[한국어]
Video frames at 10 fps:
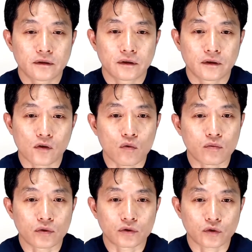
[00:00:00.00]
어,
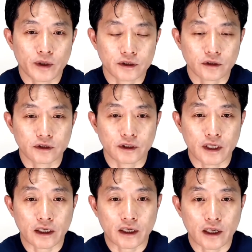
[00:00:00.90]
공부를 좀 해서 이제
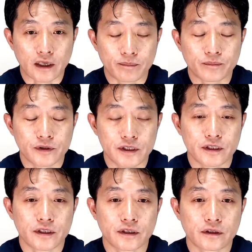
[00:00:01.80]
대학에
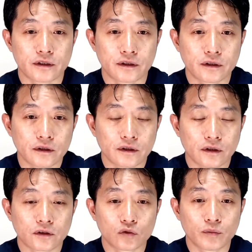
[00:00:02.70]
입시를
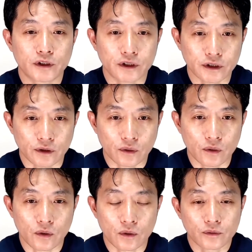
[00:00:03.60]
어, 준비를
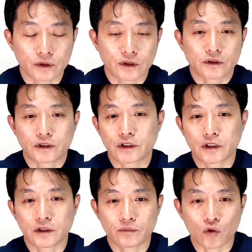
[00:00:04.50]
시켰었고
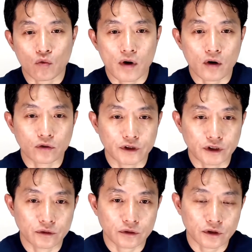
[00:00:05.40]
지금 공부하고 있는
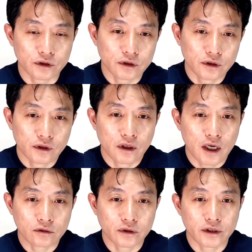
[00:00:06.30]
친구는
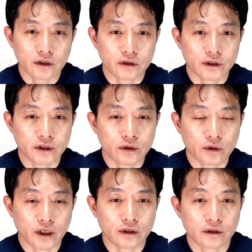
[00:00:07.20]
한국에서 이제
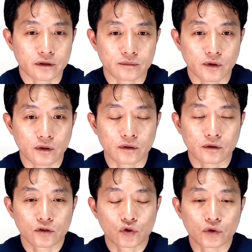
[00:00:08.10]
서울에 있는 뭐
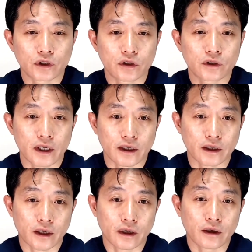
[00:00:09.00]
중위권
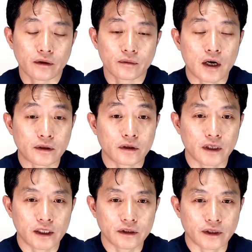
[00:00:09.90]
대학에 합격을
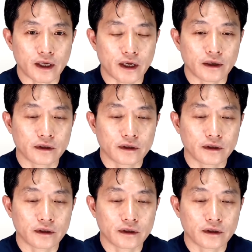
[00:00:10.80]
했는데